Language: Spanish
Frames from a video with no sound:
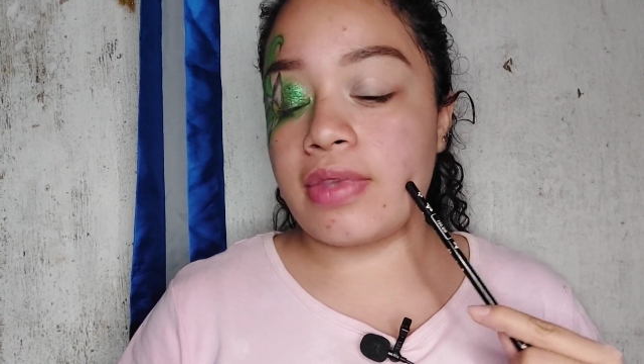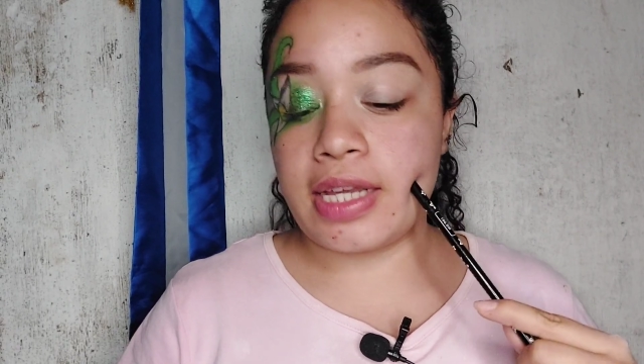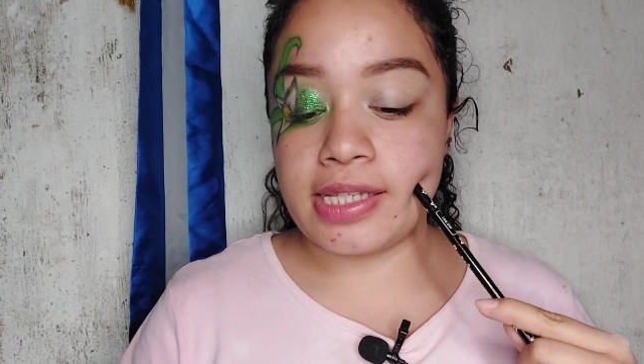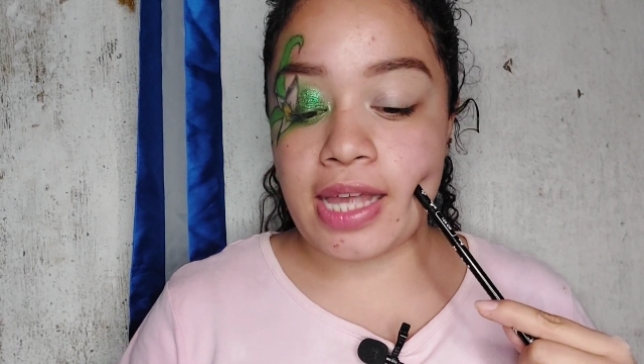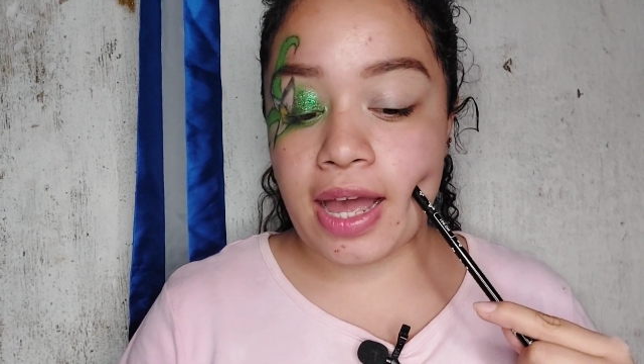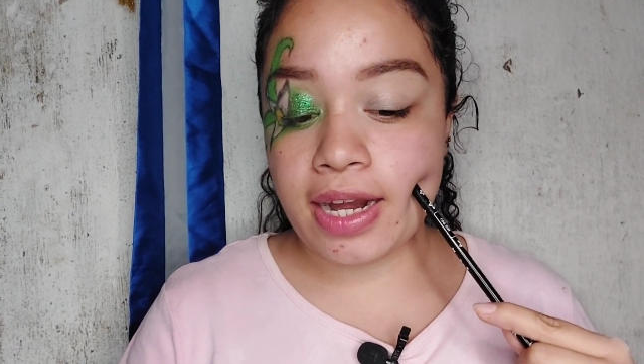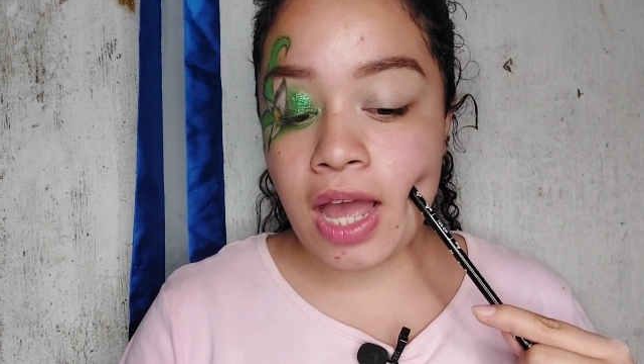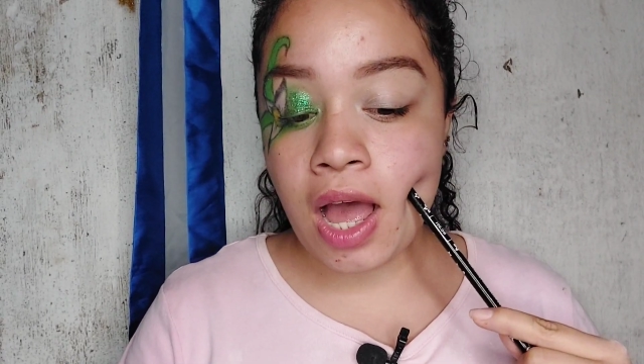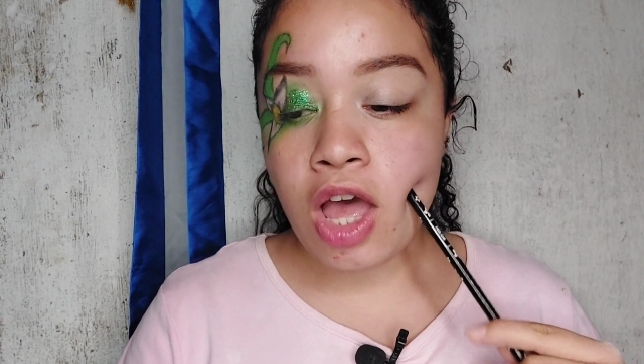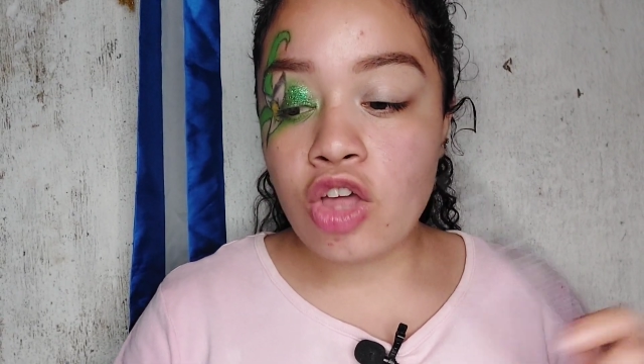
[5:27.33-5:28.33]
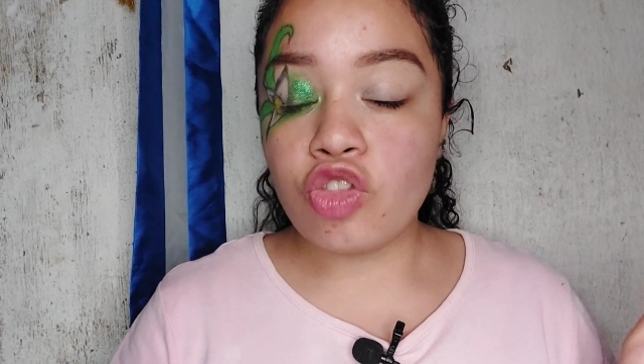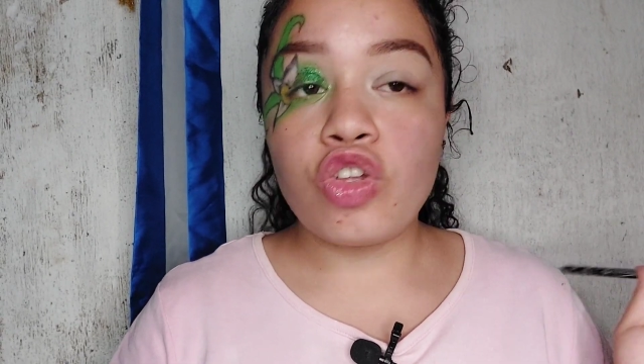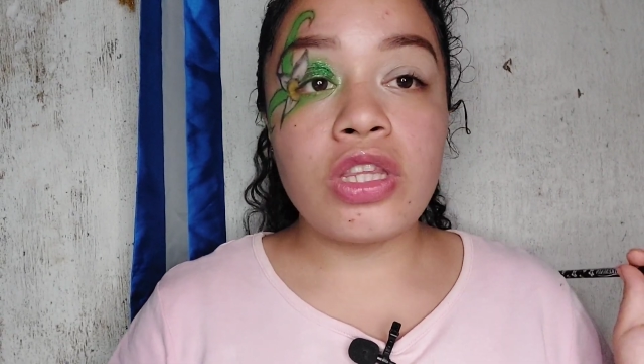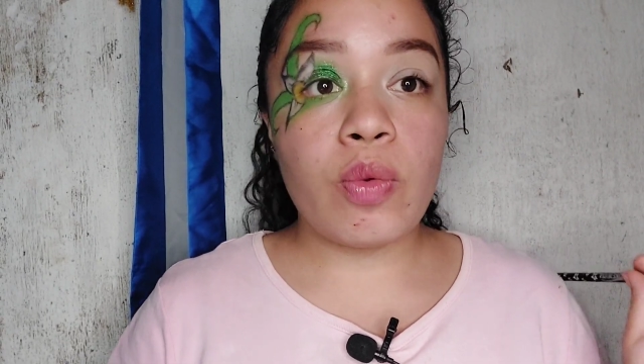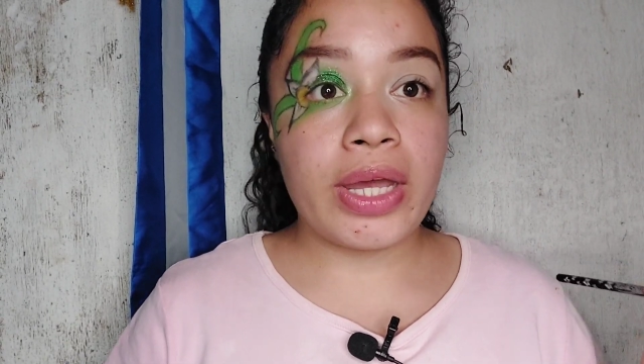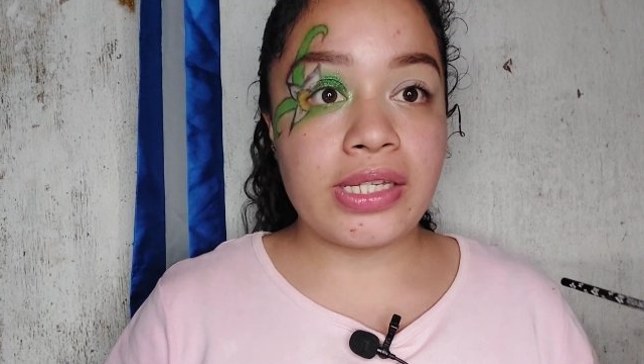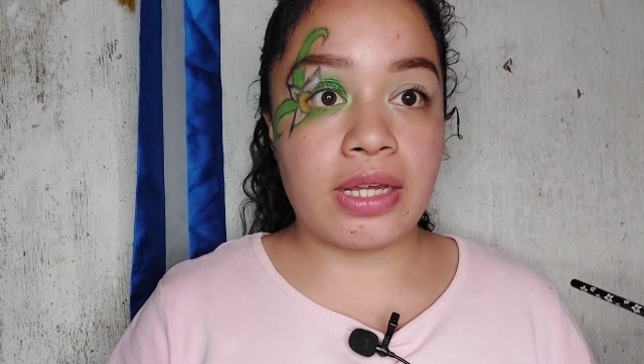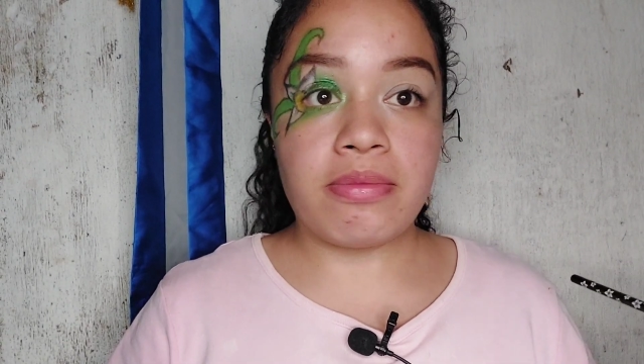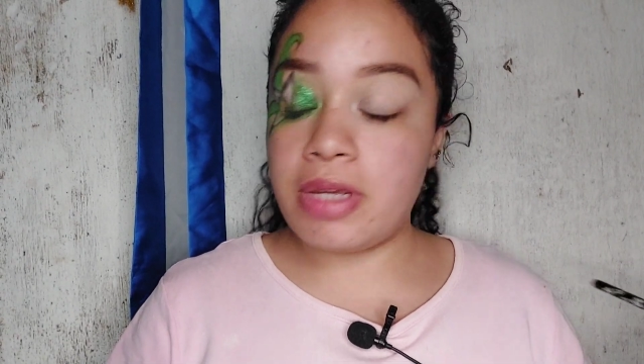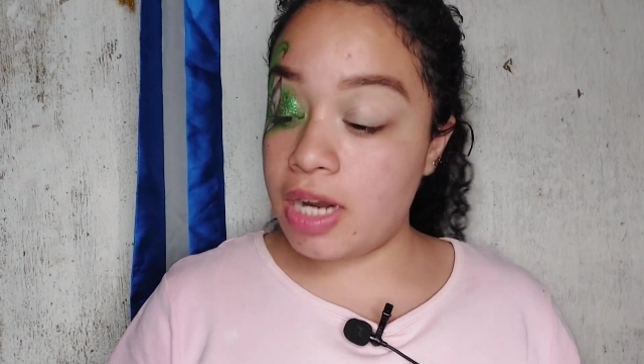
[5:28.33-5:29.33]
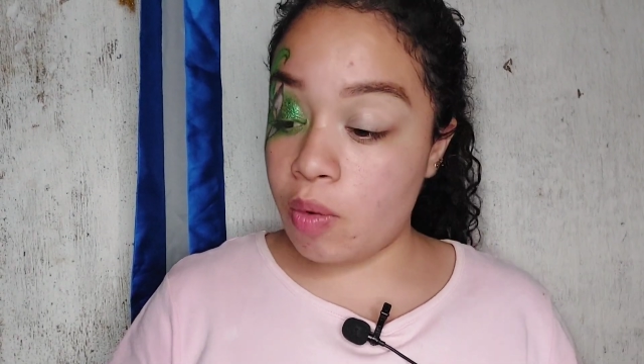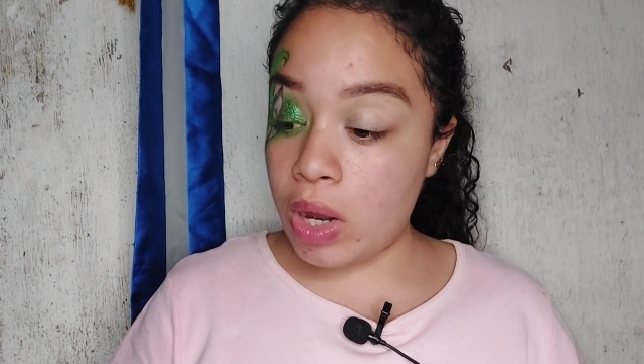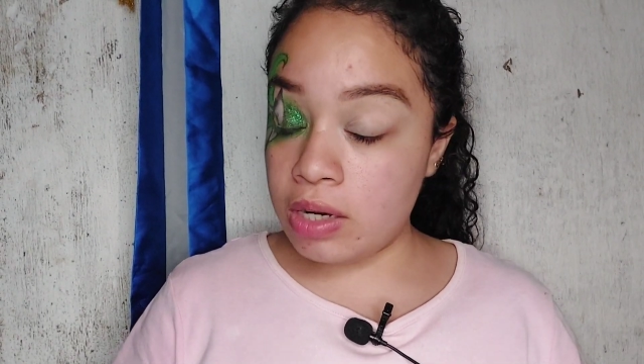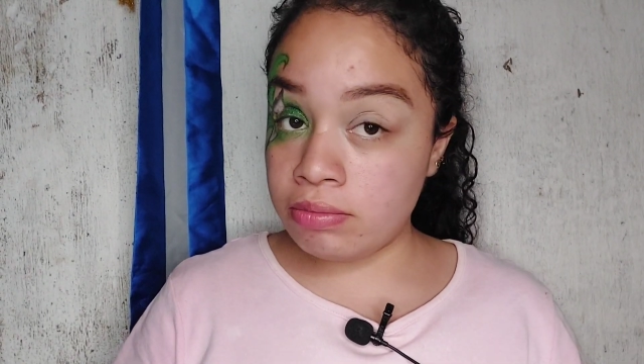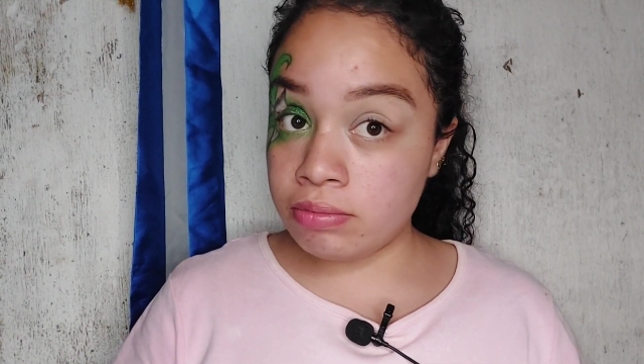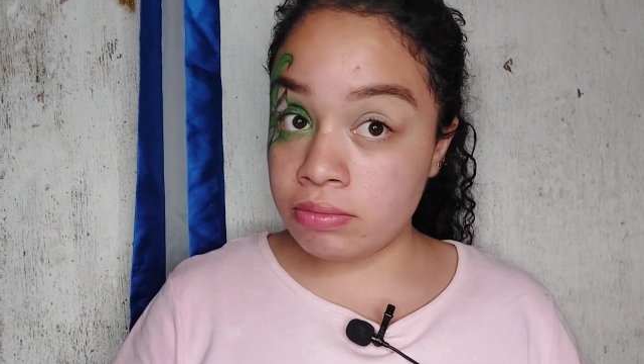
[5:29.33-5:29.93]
esta área donde voy a hacer mi nahual.